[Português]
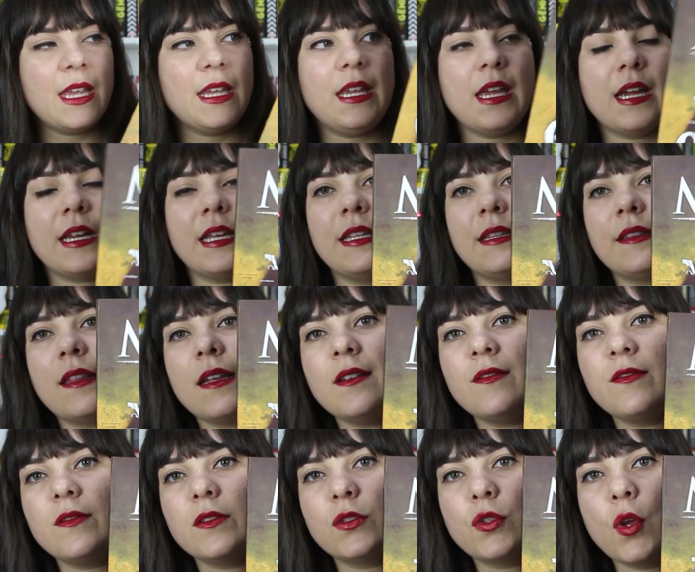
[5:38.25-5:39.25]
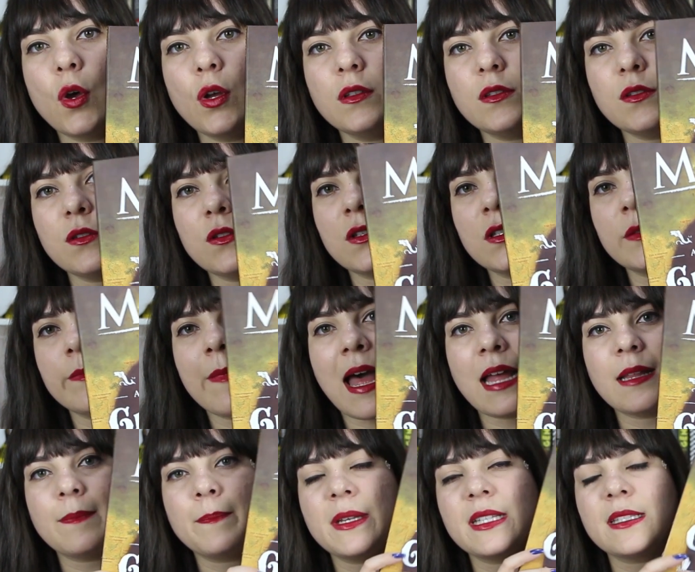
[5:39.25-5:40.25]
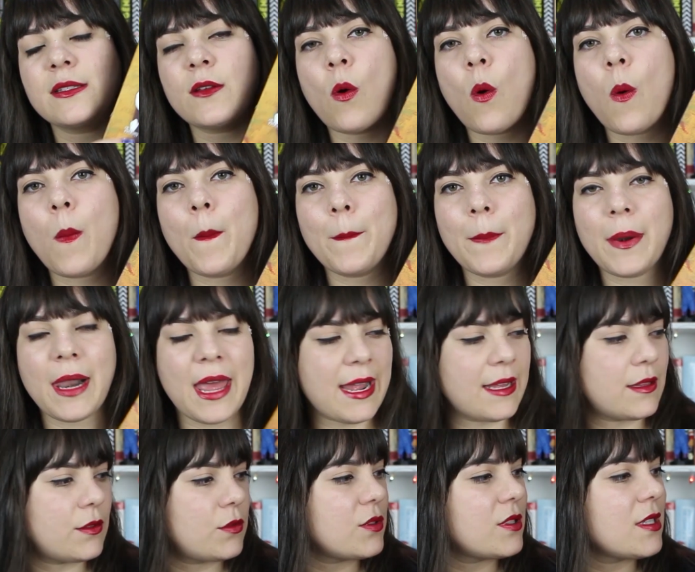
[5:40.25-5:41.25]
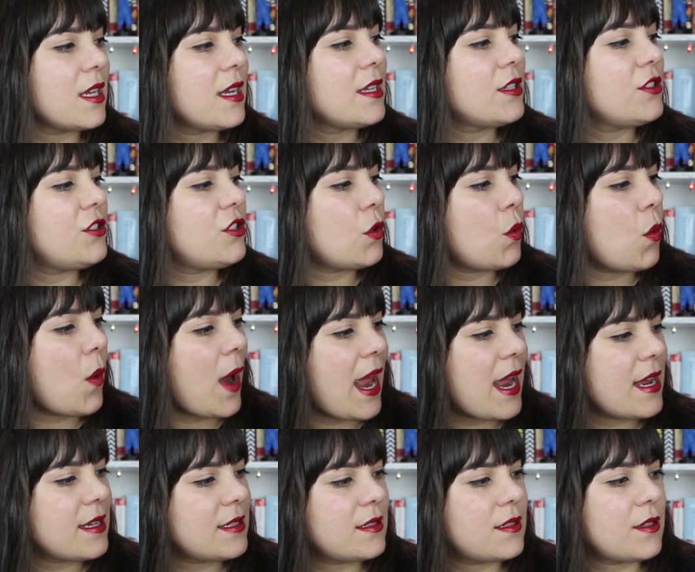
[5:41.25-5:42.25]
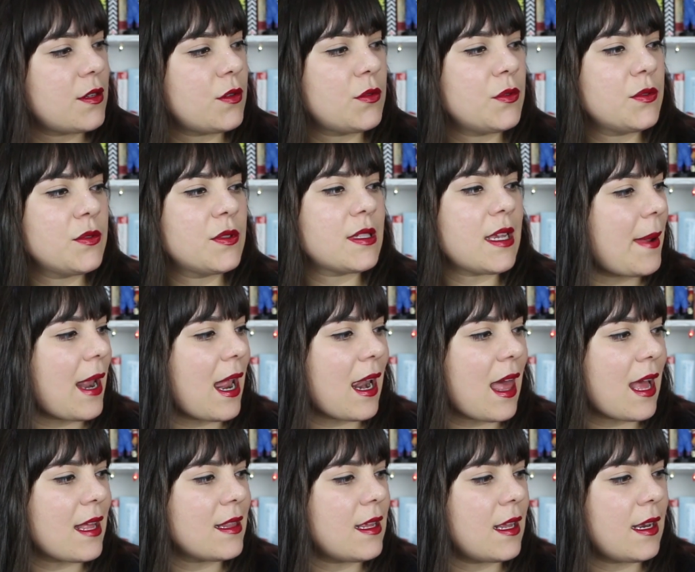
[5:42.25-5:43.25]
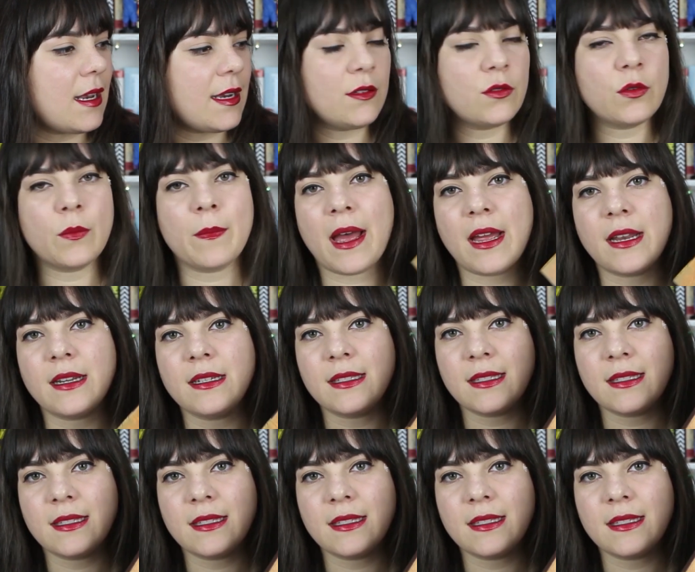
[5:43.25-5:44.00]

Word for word: E aqui tem todos os mapas completos de Westeros, tá lá da além do Mar